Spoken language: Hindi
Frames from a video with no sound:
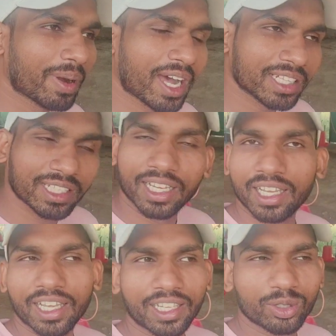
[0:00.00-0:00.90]
बात
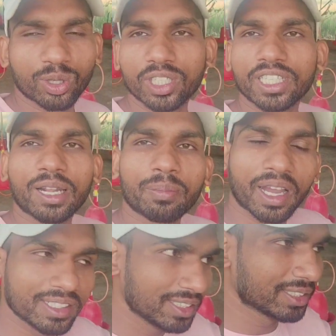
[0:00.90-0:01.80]
है
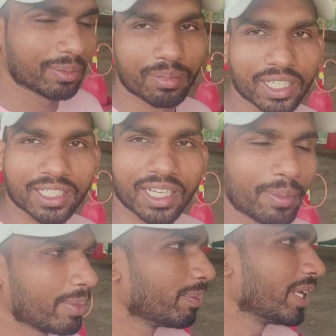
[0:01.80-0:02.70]
2022 दिसंबर की
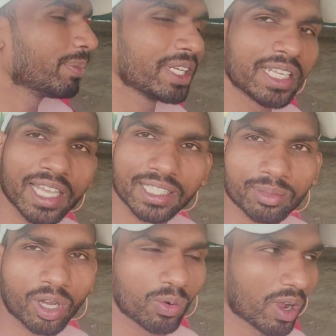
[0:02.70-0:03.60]
हम भी भैया एकदम
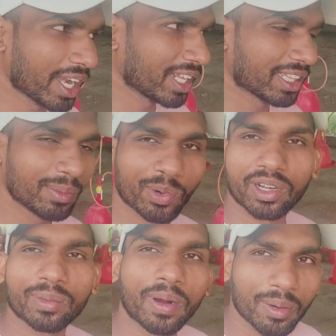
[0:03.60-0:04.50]
तवाने थे
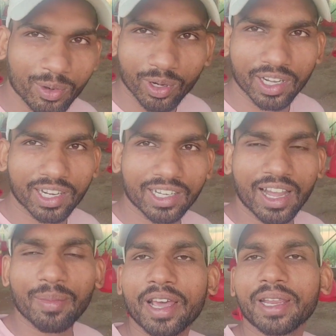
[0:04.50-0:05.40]
पोल्ट्री फार्म खोलने के लिए
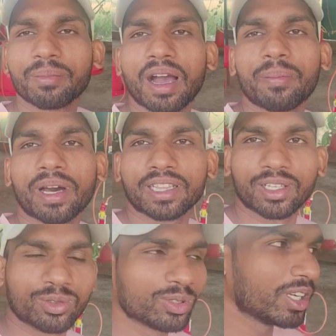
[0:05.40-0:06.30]
हमारे एक मामा थे
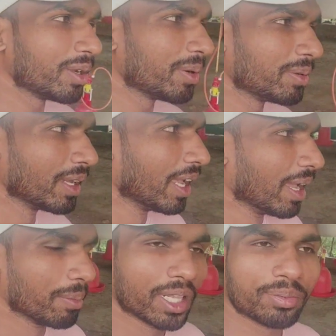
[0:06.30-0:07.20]
उन्होंने
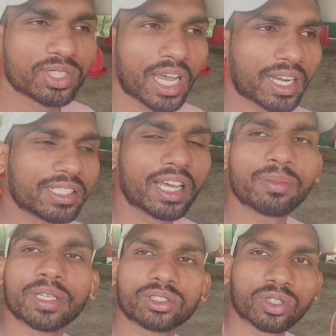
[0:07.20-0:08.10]
मतलब 4000
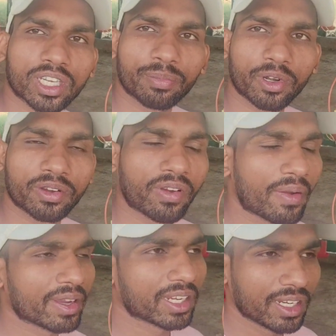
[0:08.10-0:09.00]
बच्चों की पोल्ट्री
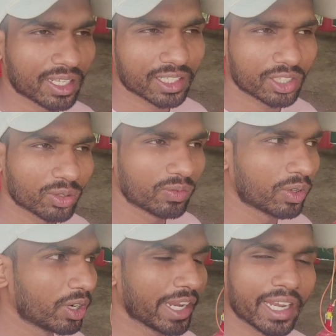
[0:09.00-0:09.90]
फार्मिंग किया था तो
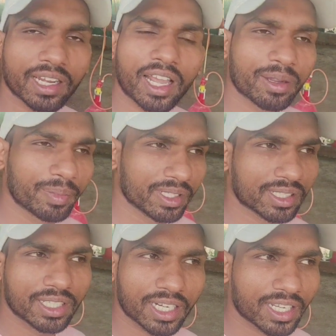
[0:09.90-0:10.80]
वो एक लाख बीस
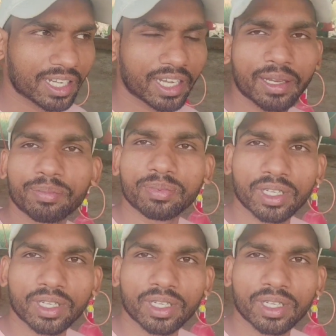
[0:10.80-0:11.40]
हजार के करीब